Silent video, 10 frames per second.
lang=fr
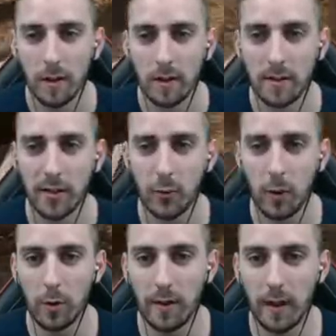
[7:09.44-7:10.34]
Que ça soit
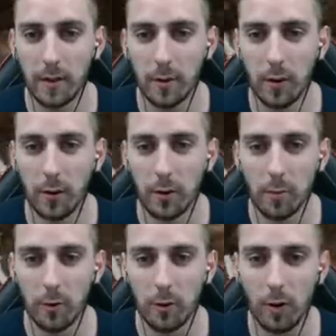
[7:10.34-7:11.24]
le terrain de,
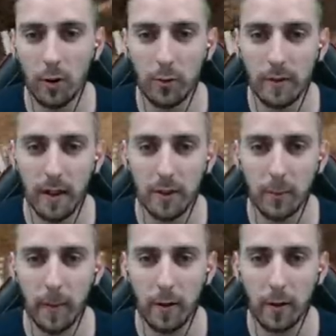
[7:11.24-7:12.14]
motocross ou le terrain de
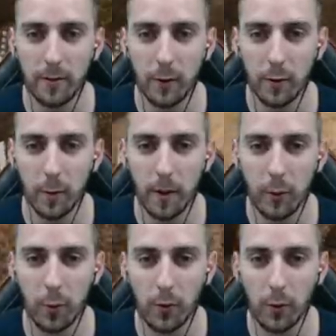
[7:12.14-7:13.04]
supercross, franchement, les
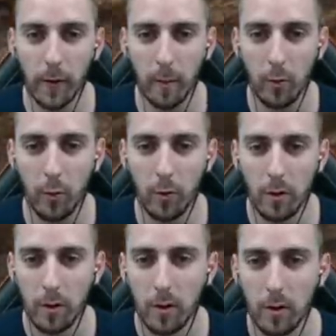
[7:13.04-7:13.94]
deux sont vraiment cool.
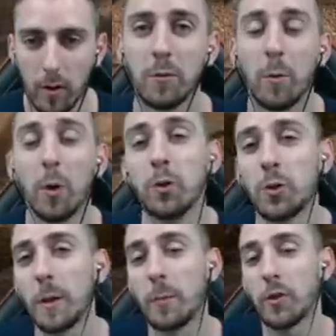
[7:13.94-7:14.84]
Bon du coup
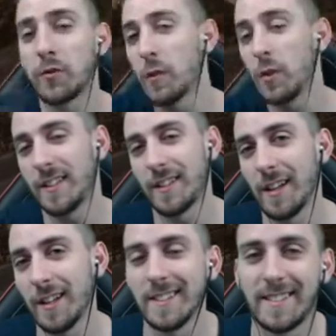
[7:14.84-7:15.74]
les potes je vais vous laisser
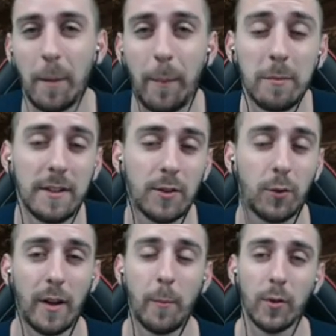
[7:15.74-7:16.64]
là, n'hésitez pas à me dire ce que
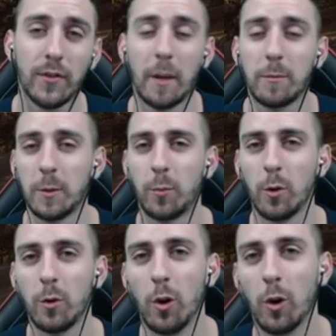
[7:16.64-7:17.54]
vous avez pensé un petit peu
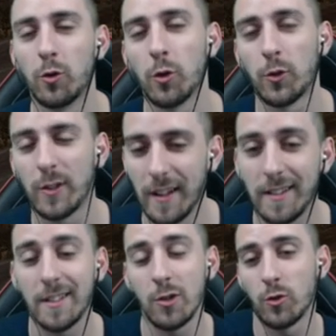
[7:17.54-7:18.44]
euh, de ce
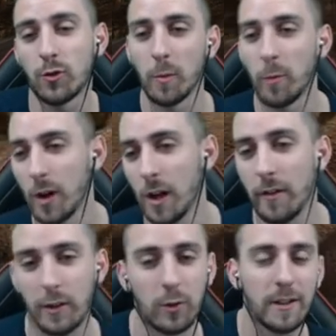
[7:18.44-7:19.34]
DLC justement là
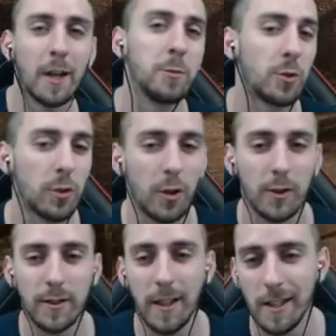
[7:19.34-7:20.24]
avec le terrain de
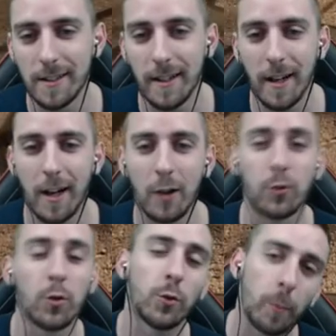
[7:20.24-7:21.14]
motocross et le terrain
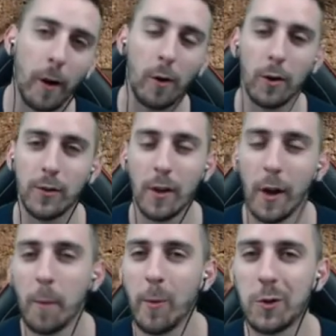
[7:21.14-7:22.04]
de supercross.
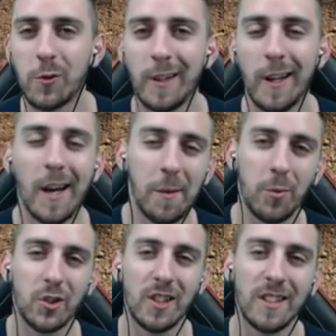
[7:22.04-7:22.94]
Moi je vous dis à la
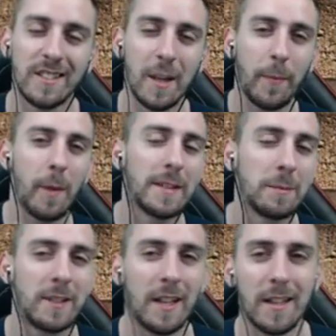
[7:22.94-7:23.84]
prochaine, n'hésitez pas à mettre un
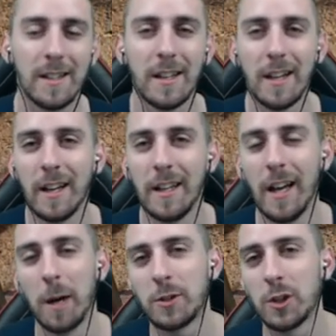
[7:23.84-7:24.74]
petit like, et
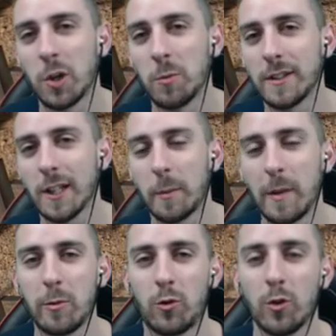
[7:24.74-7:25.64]
un petit commentaire comme
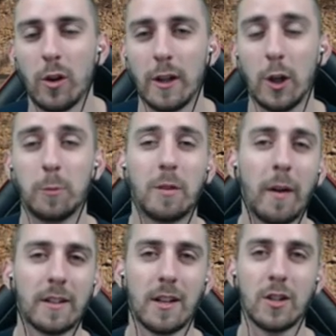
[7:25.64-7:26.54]
d'habitude et le petit
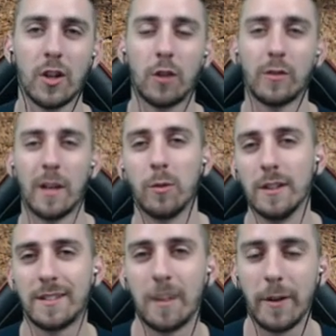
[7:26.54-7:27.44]
partage et de vous abonner
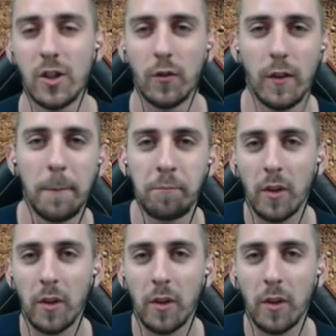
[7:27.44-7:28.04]
si c'est pas déjà fait.